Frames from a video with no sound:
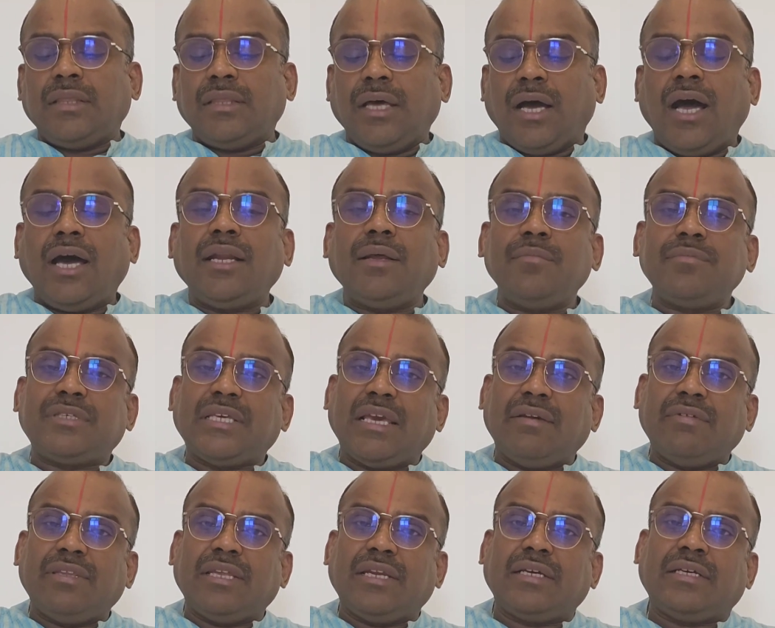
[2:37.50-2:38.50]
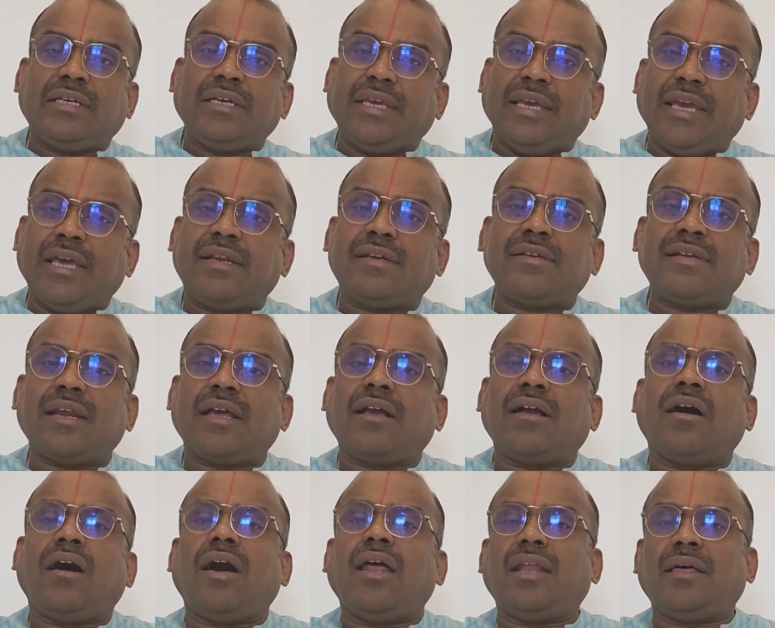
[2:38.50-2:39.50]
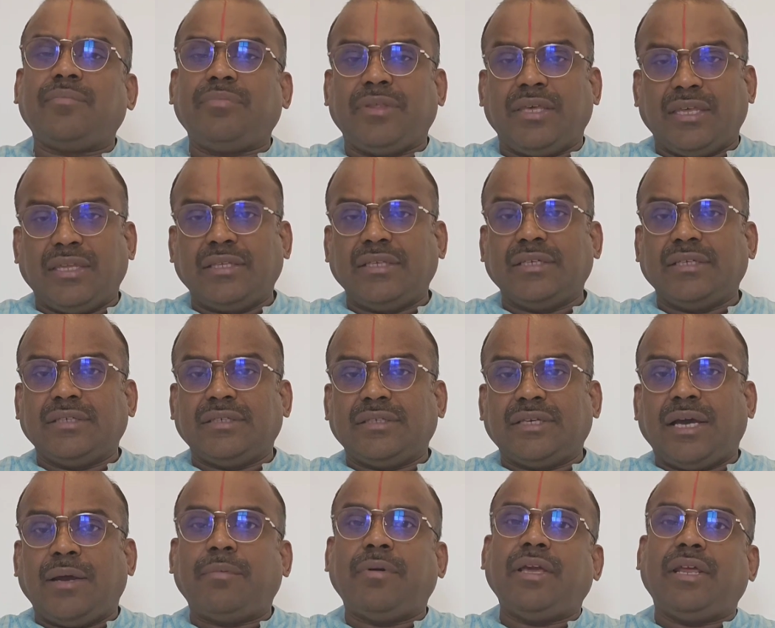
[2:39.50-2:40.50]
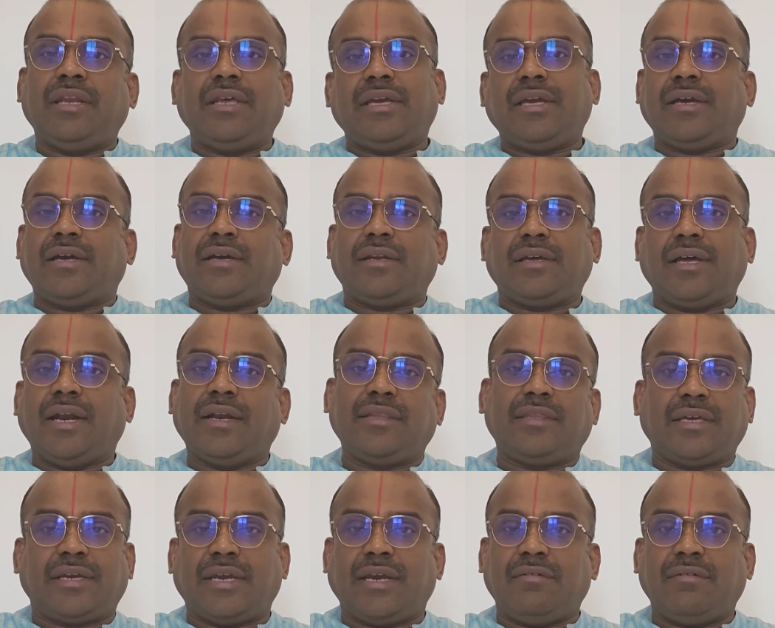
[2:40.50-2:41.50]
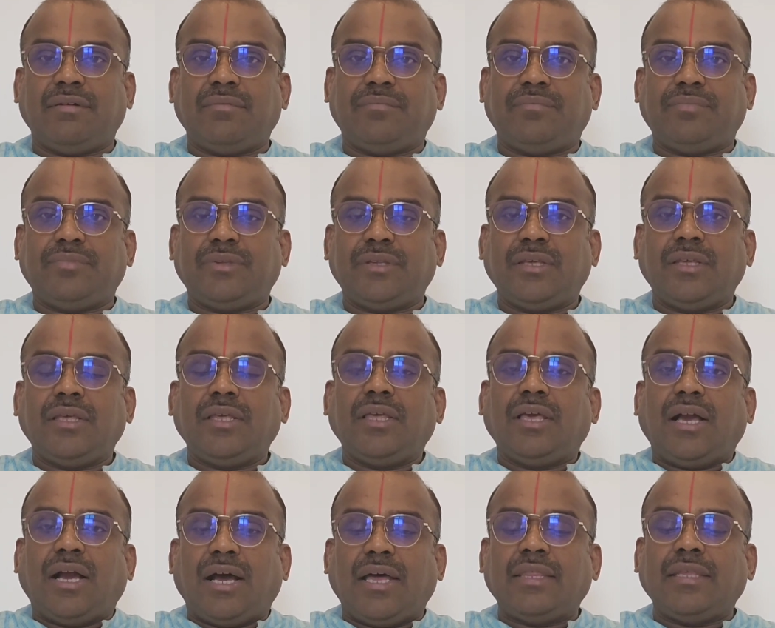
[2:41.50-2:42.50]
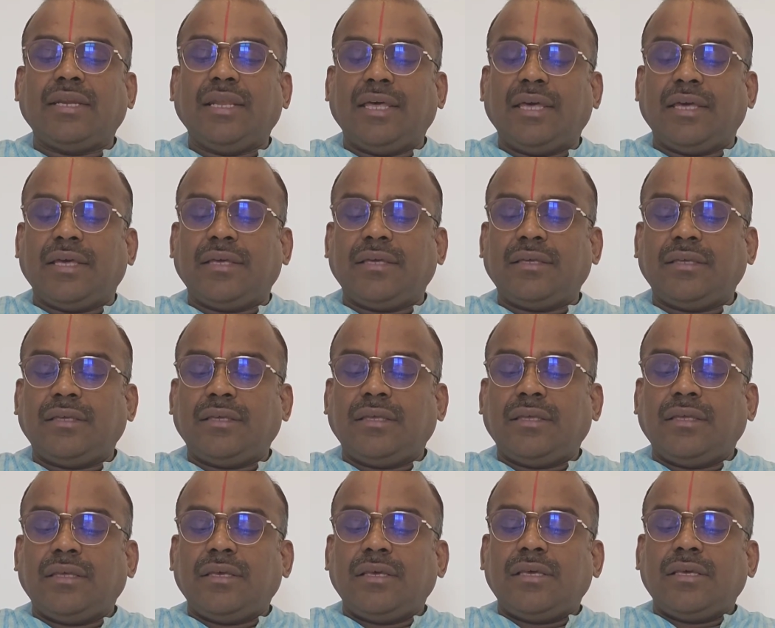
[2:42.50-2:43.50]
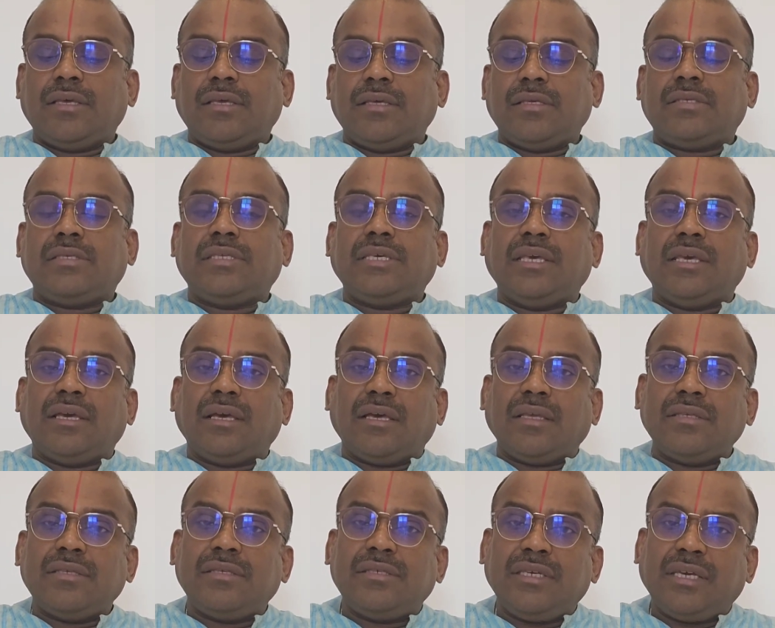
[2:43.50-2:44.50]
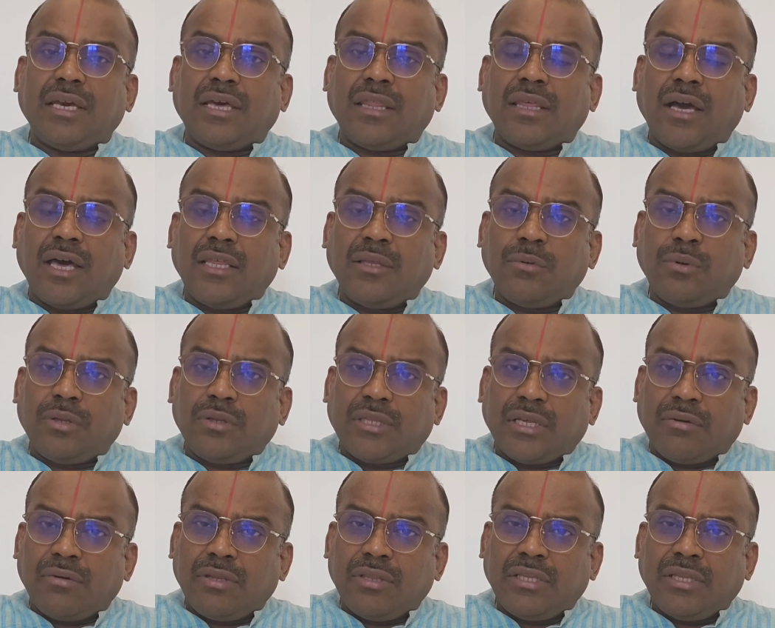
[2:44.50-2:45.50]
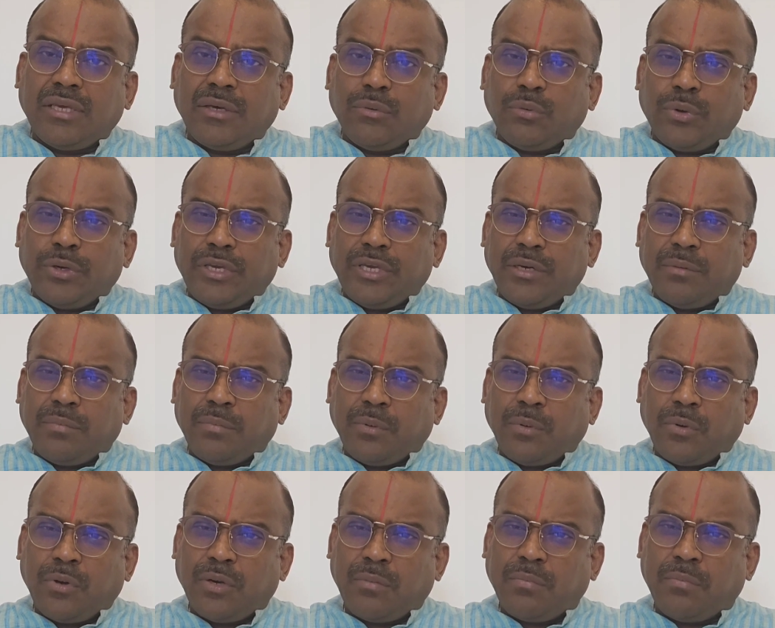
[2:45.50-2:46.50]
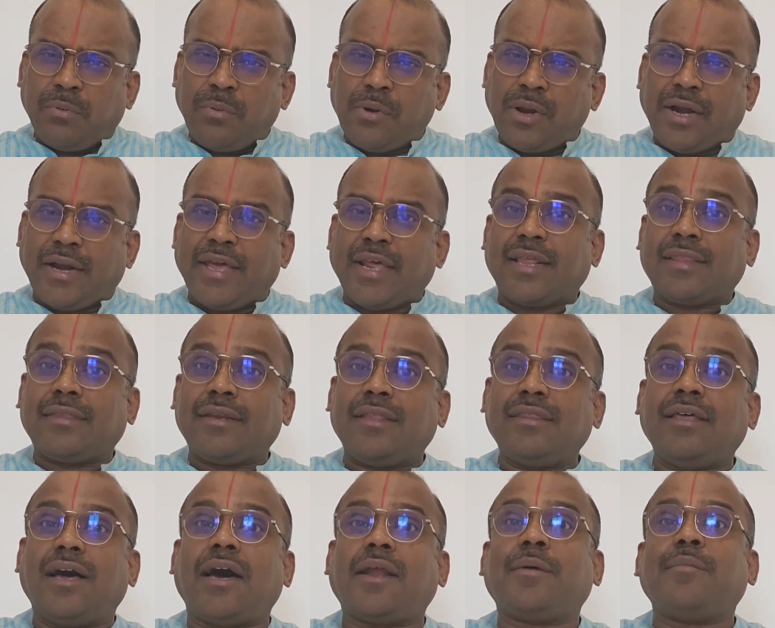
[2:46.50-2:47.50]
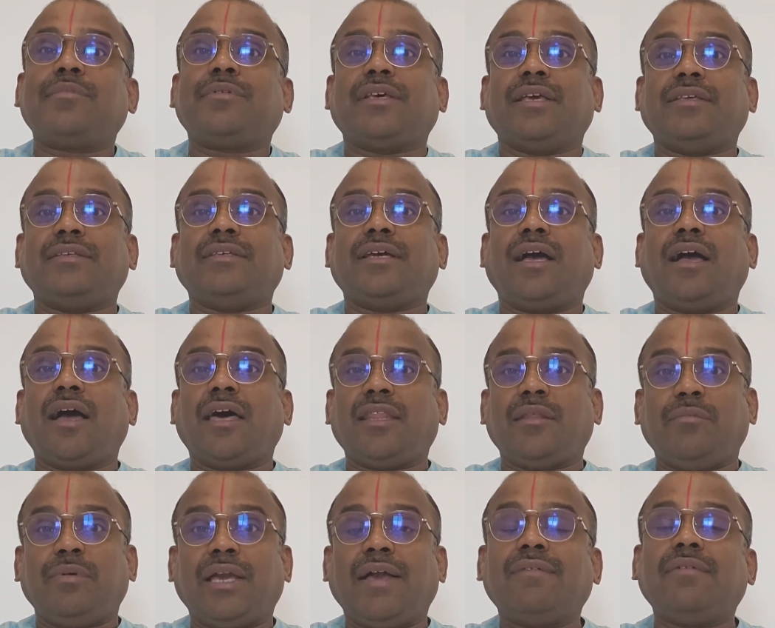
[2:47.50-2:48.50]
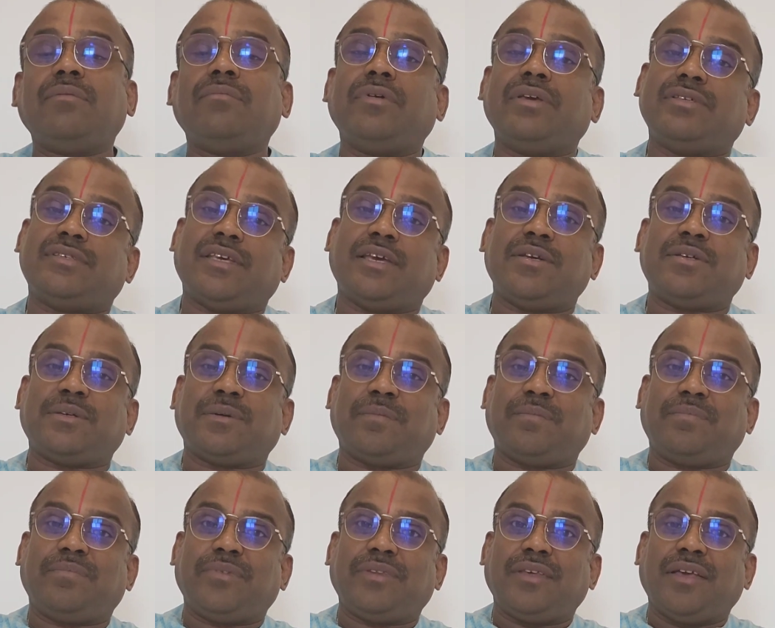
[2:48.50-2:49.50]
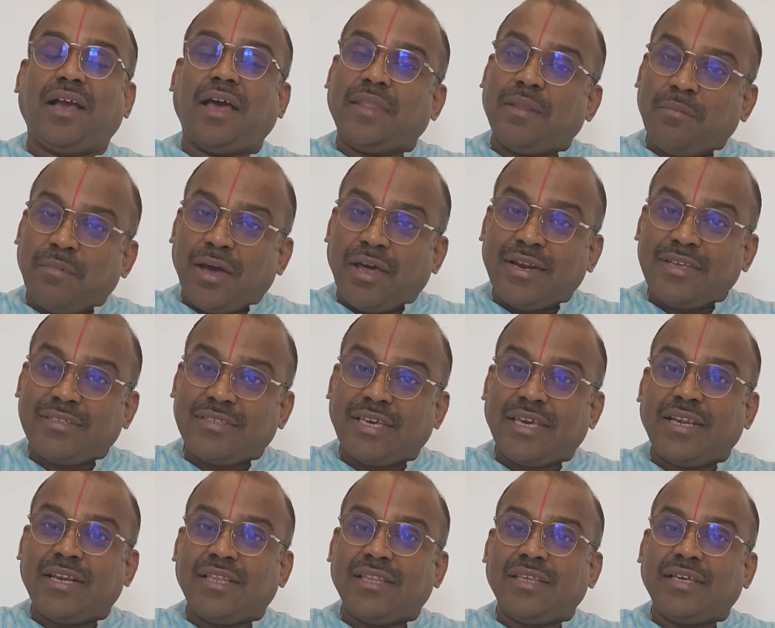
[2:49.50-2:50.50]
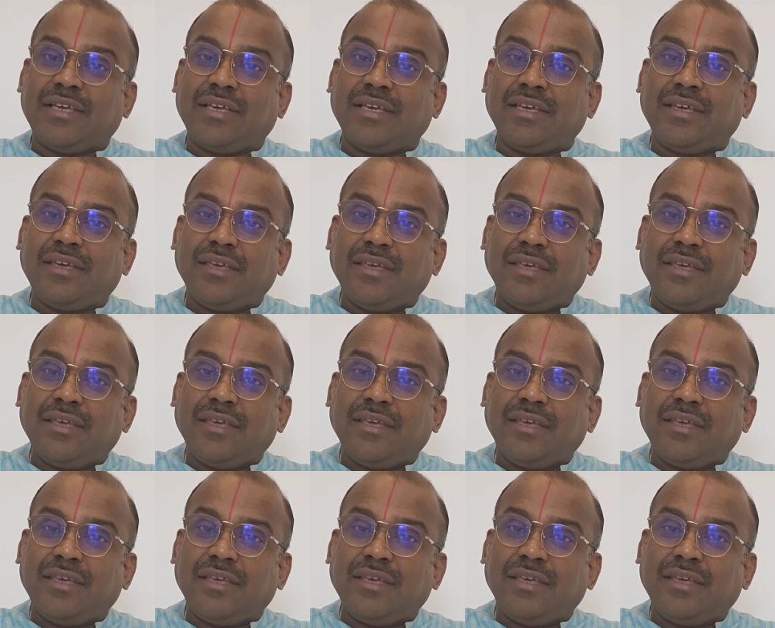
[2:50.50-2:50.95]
தானம் செய்வதற்கு ஏற்ற காலம் எது அப்படின்னு கேட்க அடுத்த கேள்வி அதில் சி ஜி அதாவது ஒருத்தர் வந்து உயிர் போக போகிற நேரத்தில் தானம் செஞ்சால் அது மிகவும் விசேஷம் அது மாதிரி செய்கிறதுக்கு